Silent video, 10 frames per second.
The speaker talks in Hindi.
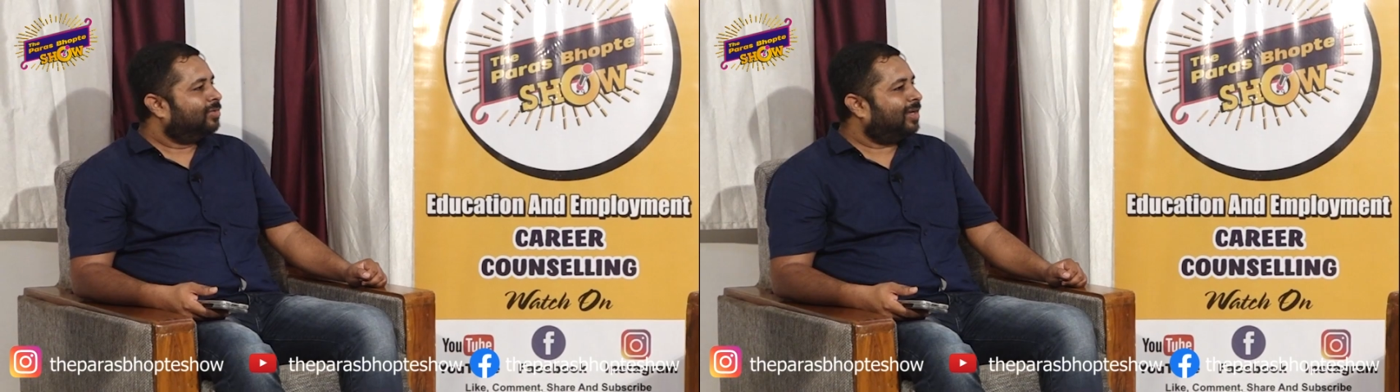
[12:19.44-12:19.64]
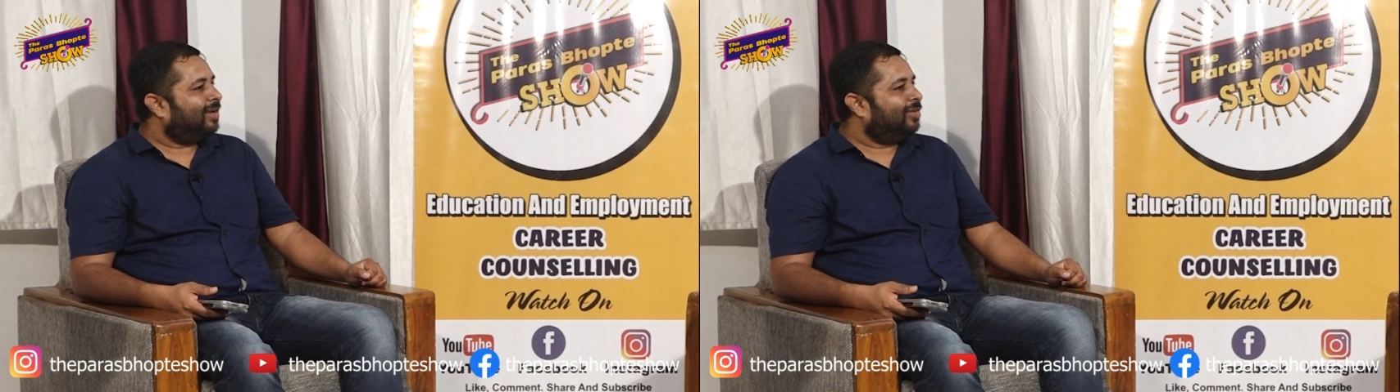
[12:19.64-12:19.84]

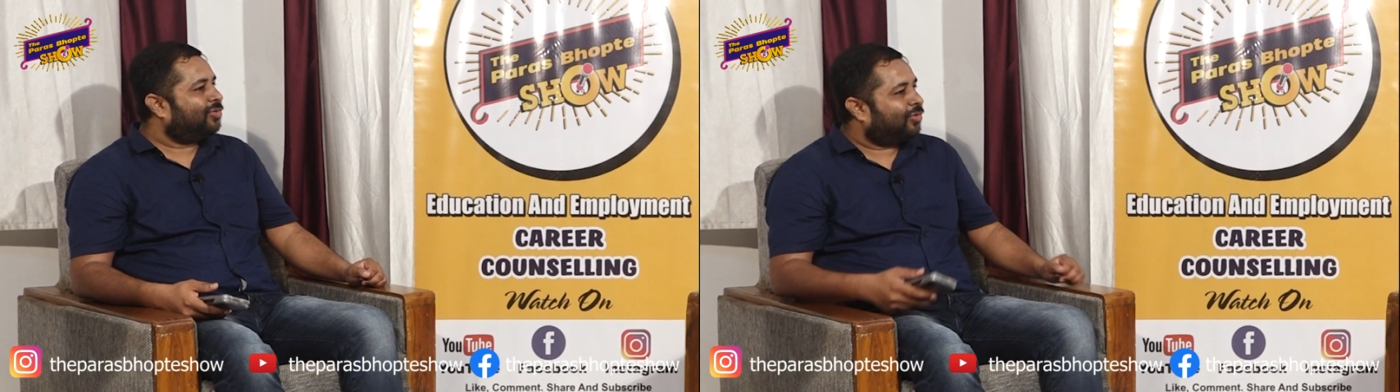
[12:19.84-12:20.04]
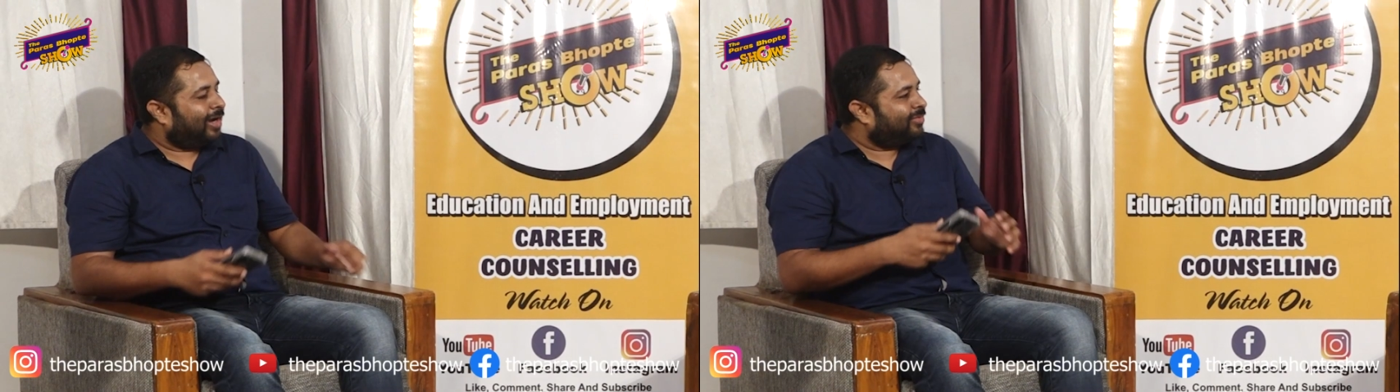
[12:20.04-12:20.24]
सर
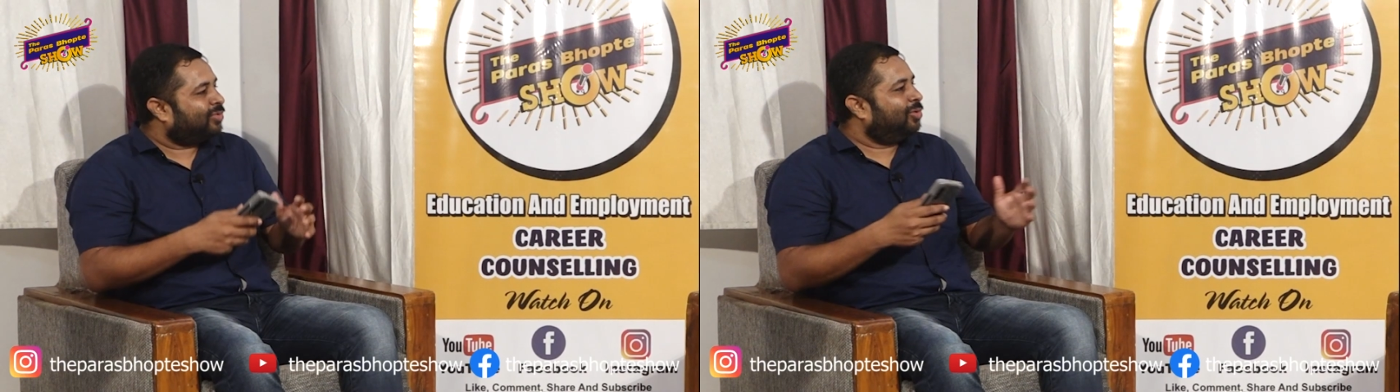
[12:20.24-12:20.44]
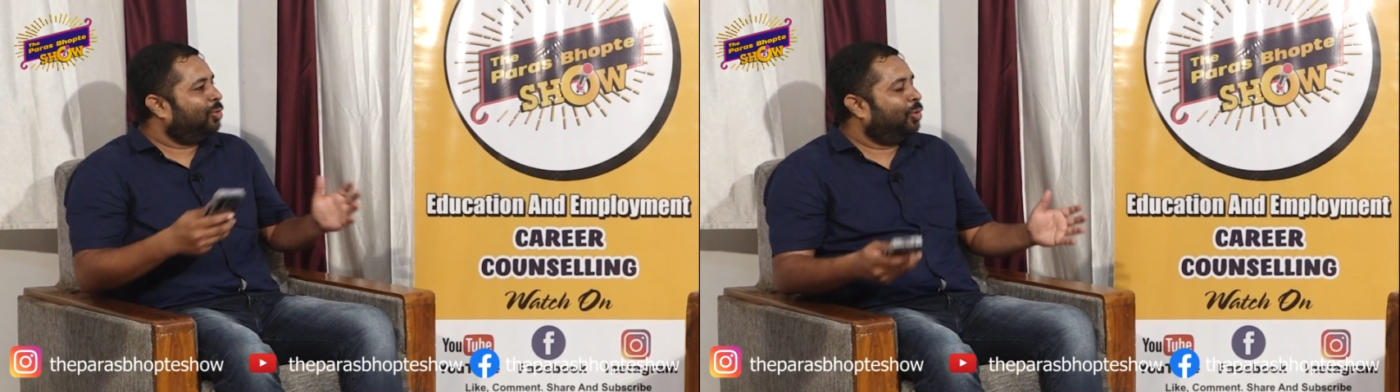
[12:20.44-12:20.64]
स्ट्रेस
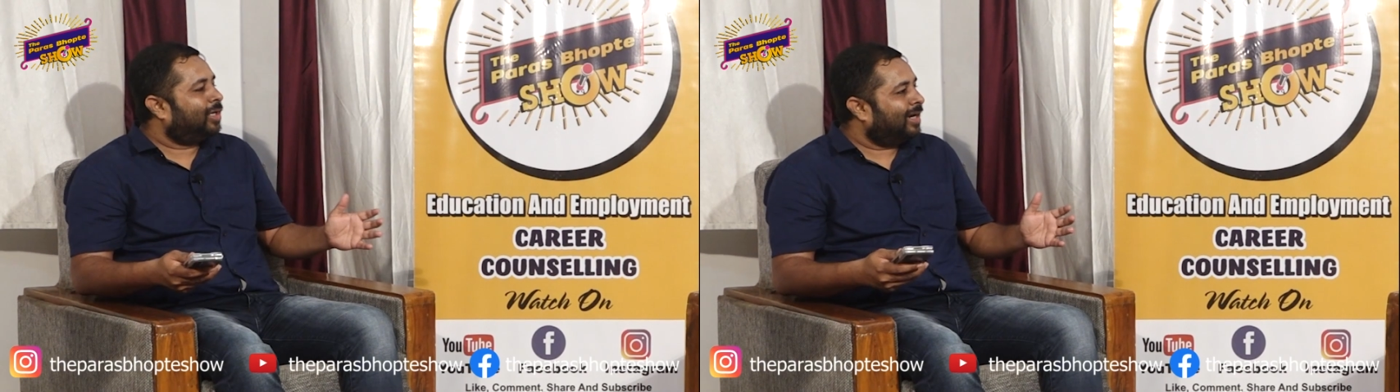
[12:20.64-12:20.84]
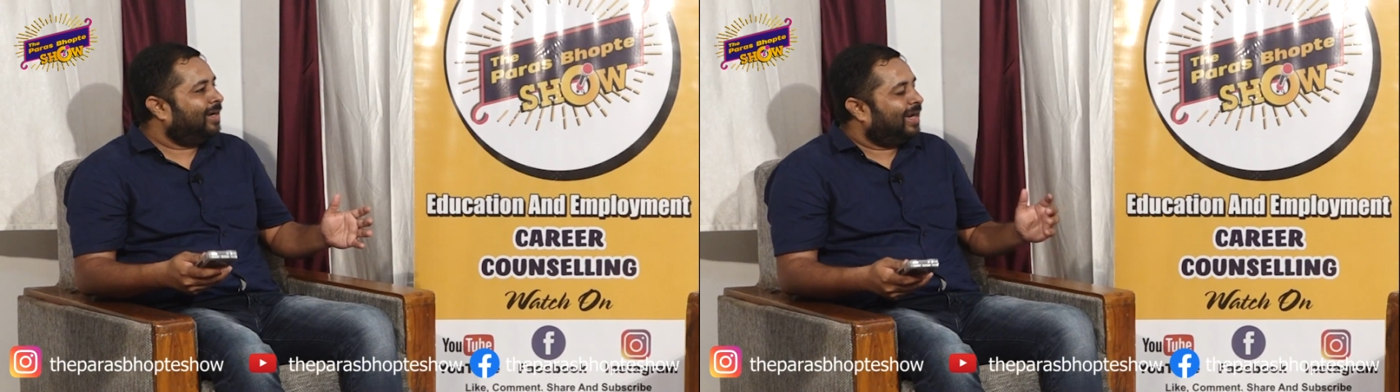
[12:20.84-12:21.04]
को दूर
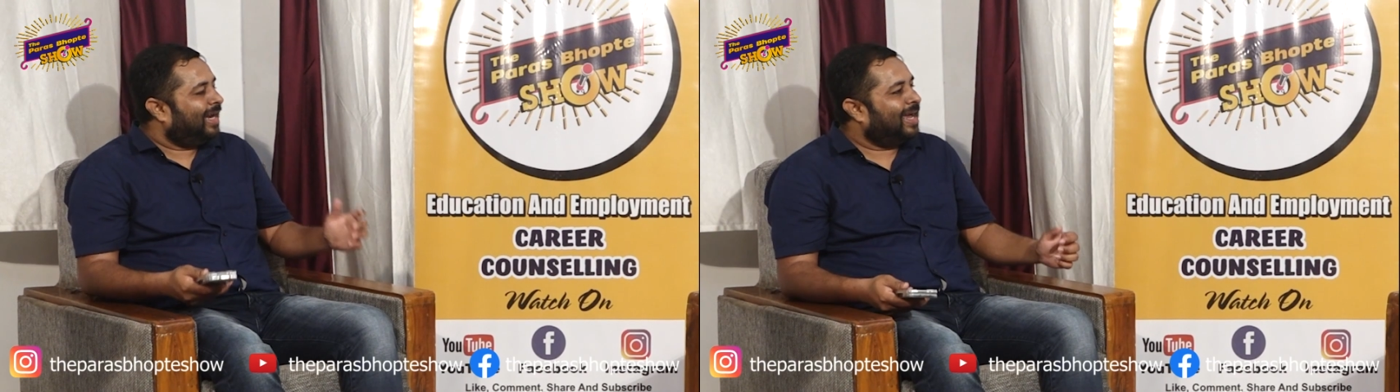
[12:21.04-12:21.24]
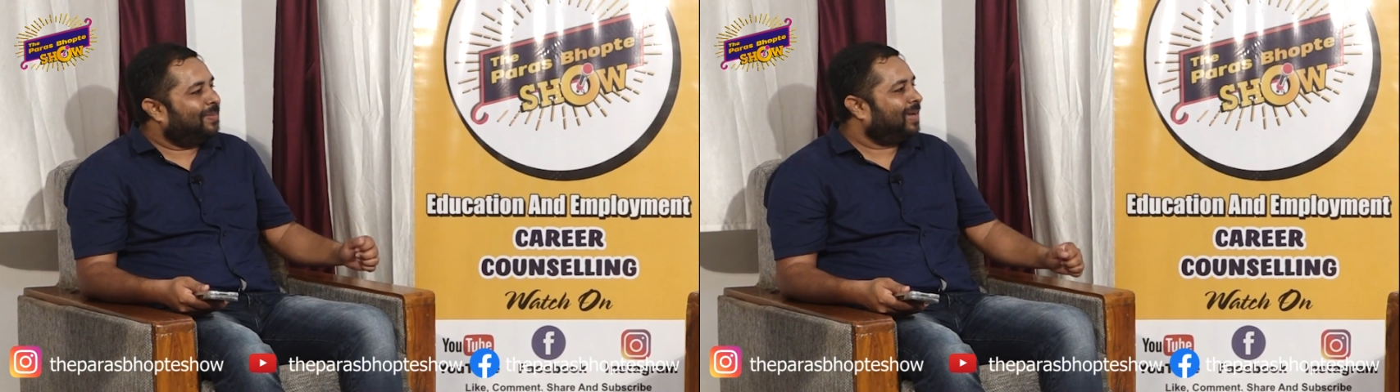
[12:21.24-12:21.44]
करने के
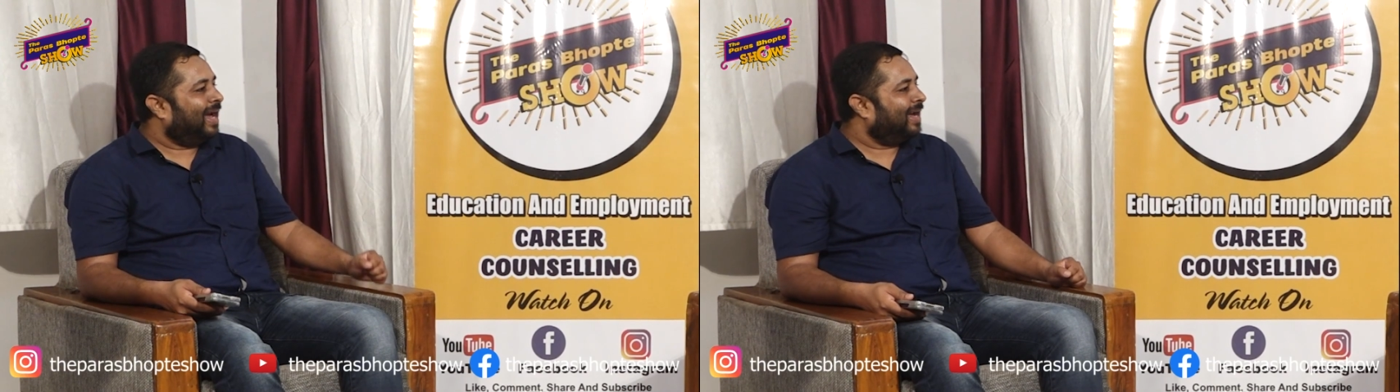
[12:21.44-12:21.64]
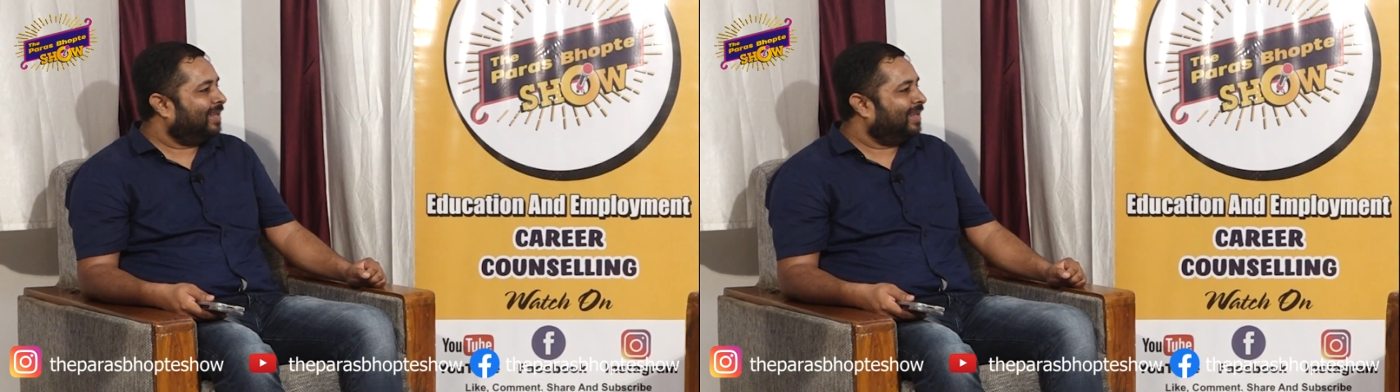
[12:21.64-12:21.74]
लिए आप क्या